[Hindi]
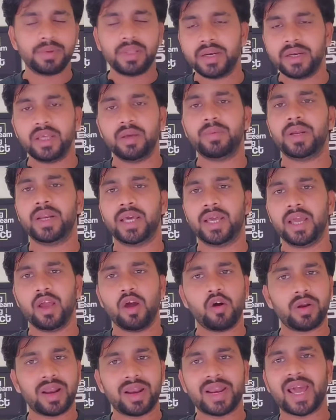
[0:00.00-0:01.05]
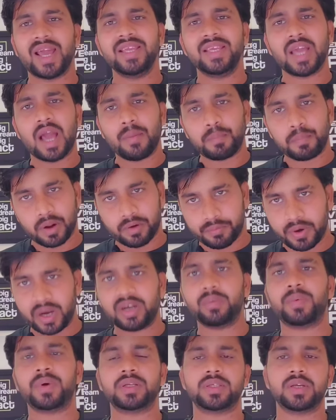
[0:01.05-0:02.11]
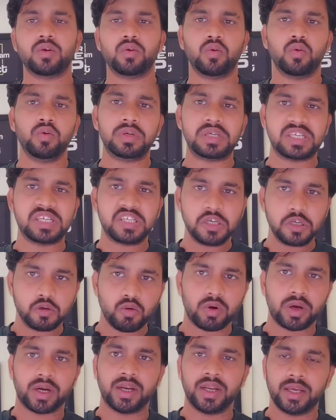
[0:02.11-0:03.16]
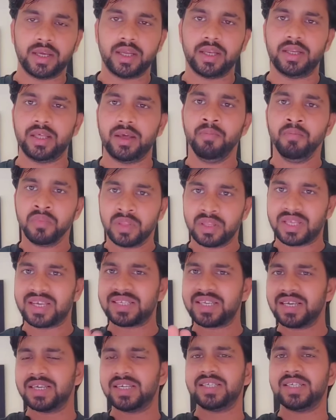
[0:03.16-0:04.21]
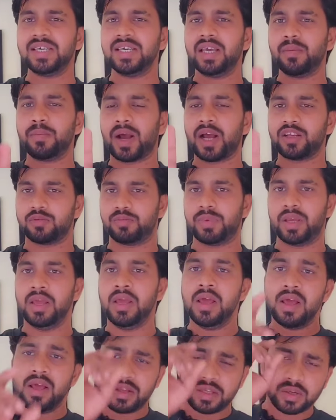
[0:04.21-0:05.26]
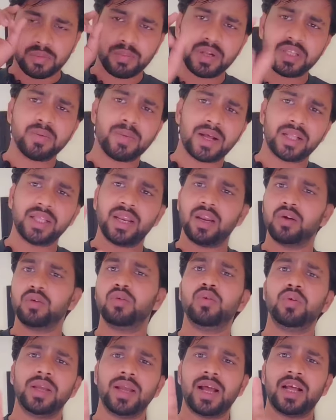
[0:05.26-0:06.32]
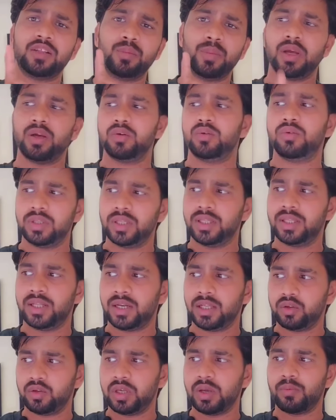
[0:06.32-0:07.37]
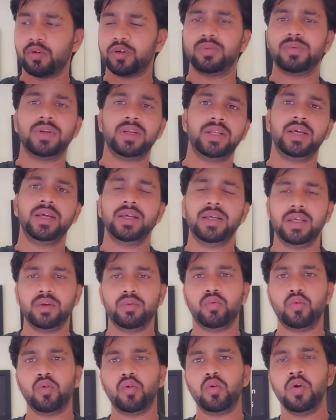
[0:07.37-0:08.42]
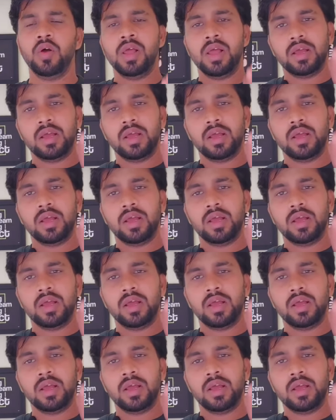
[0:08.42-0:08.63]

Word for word: आपके लिए नहीं बना है और ना ही आप परफेक्ट पर्सन हो किसी चीज़ को करने के लिए जैसे किसी के पास में सिंपल सी बात है लंगूर के हाथ में अंगूर दे देना तो ये पॉसिबल नहीं है कि वो